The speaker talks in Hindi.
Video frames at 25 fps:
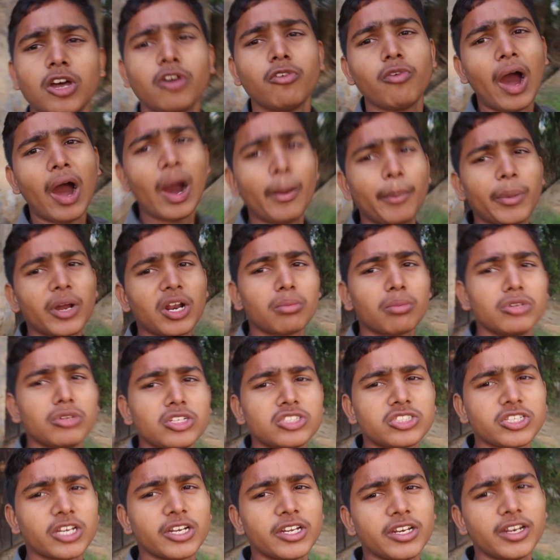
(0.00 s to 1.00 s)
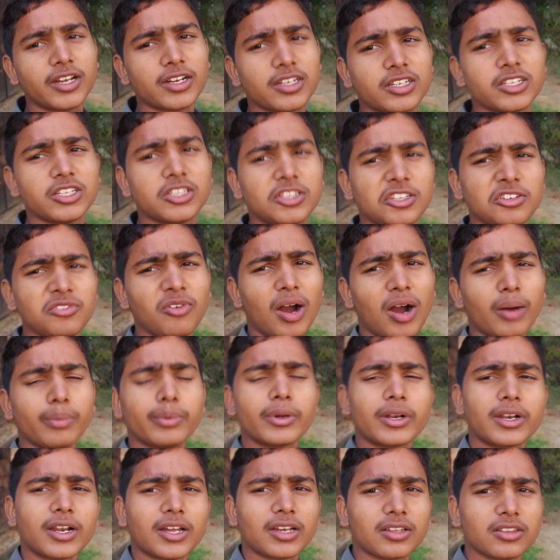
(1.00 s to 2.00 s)
वहाँ पर हमने चरी रखी थी वहाँ
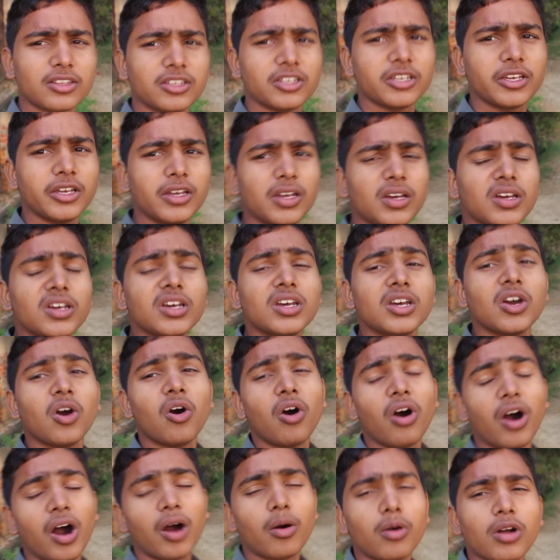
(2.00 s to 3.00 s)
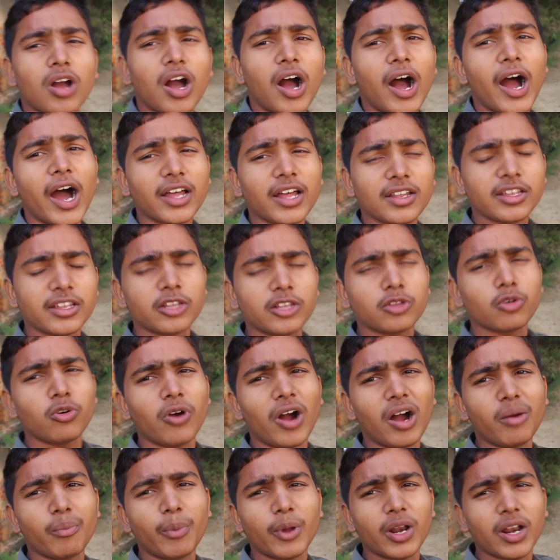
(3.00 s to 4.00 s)
पर रख दिए आधे तो
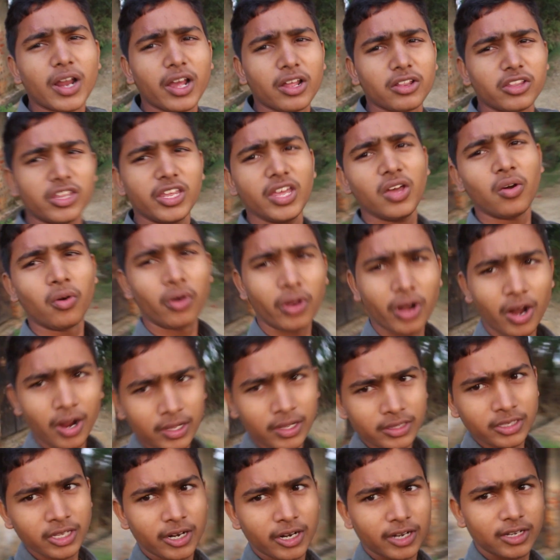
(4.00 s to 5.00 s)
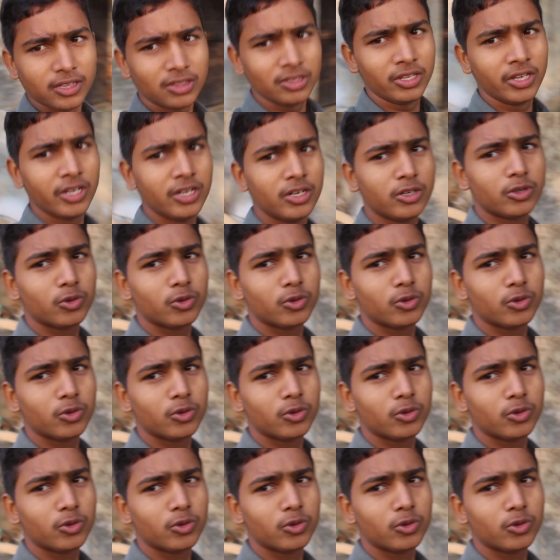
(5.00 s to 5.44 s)
वहाँ पर रख दिए और आधे रख दिए